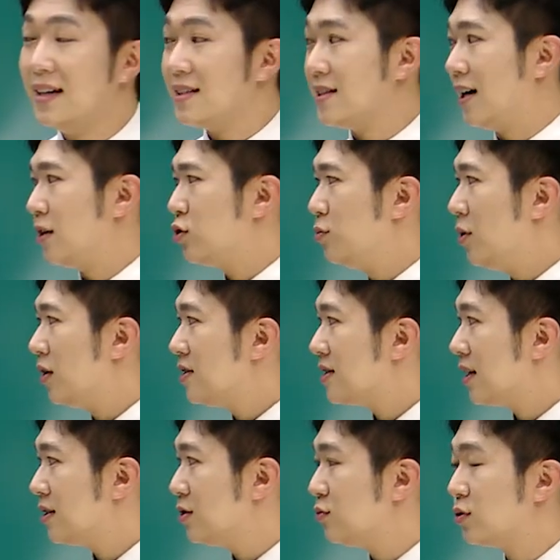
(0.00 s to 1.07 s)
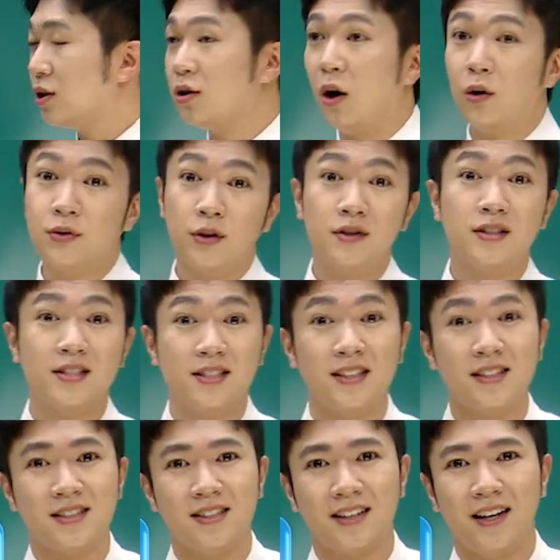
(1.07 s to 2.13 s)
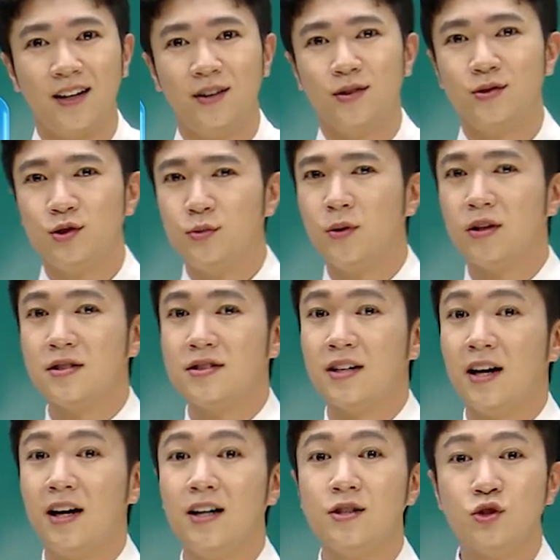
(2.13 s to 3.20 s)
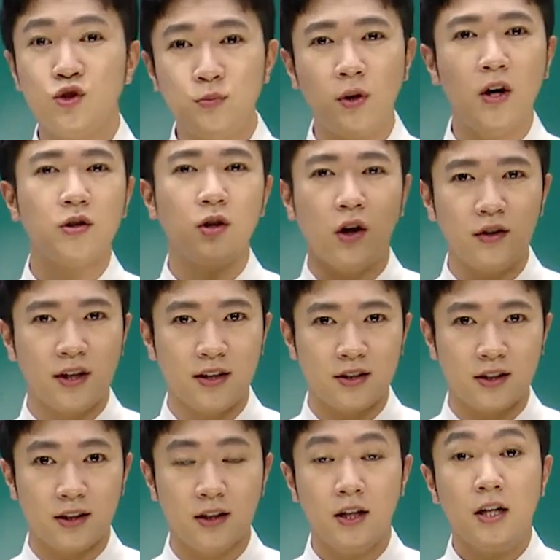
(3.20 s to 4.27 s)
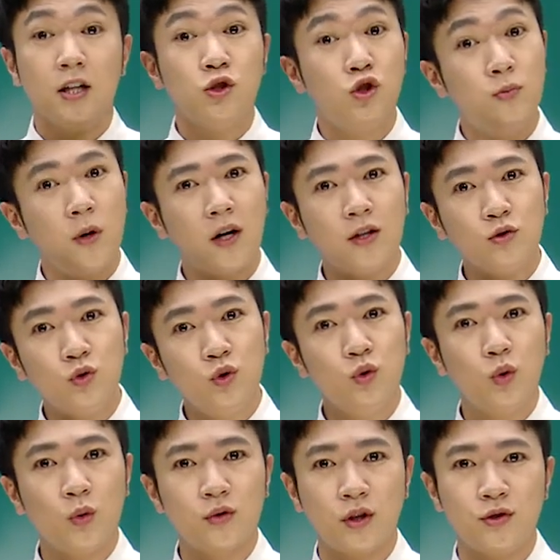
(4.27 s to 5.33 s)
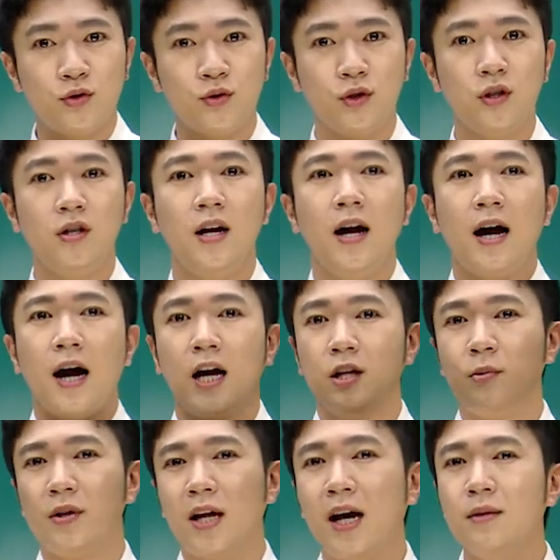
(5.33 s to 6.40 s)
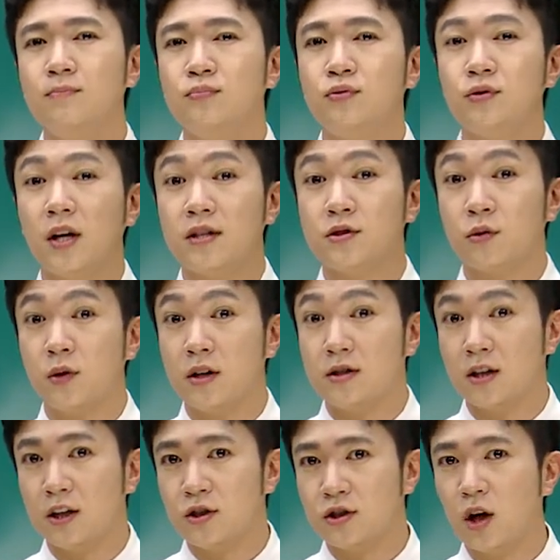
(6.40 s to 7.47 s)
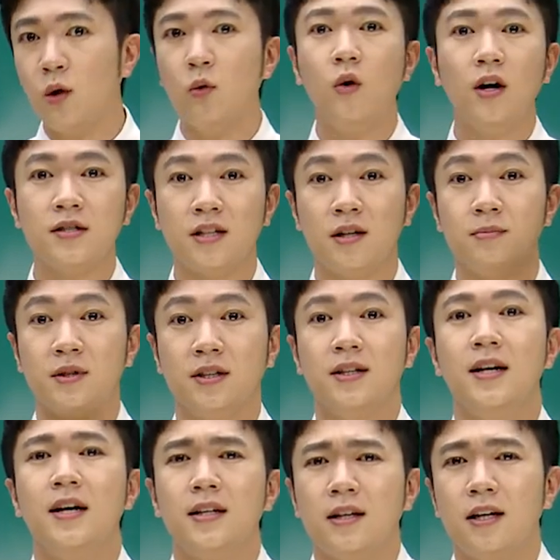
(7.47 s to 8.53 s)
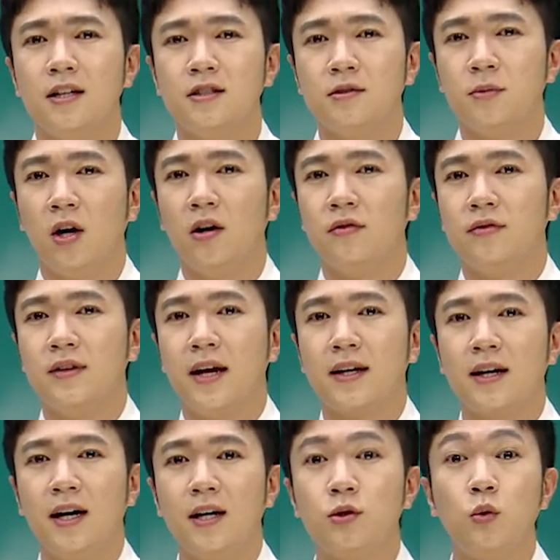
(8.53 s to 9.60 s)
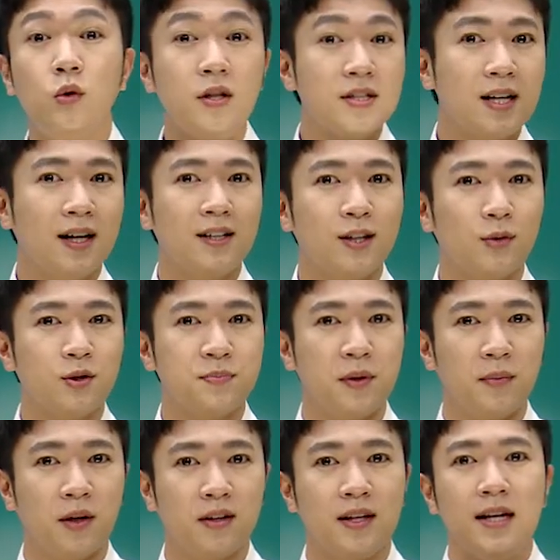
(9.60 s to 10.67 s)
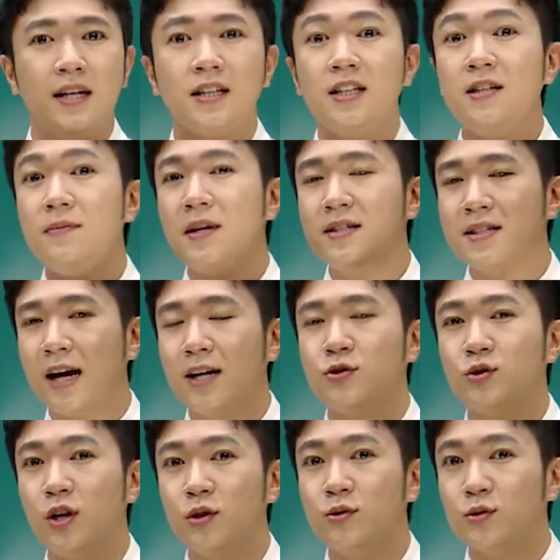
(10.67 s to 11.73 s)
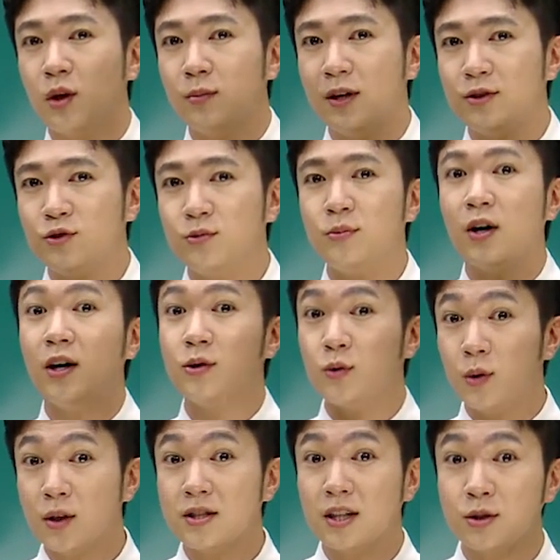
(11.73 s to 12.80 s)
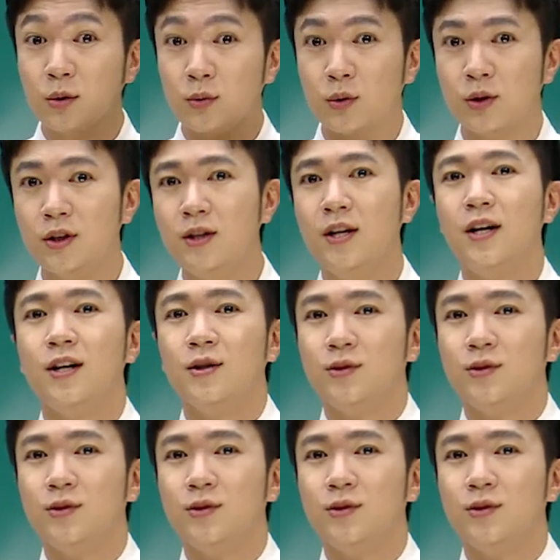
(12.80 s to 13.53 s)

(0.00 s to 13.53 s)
자, 유명인사는 우선 어떤 특징이 있을까요? 유명인사, 유명 연예인들, 유명한 운동선수들, 아니면 한 분야에서 굉장히 성공한 사람들. 예를 들면 내가 요리사가 되고 싶다면 TV에 자주 나오는 정말 유명한 요리사 정도를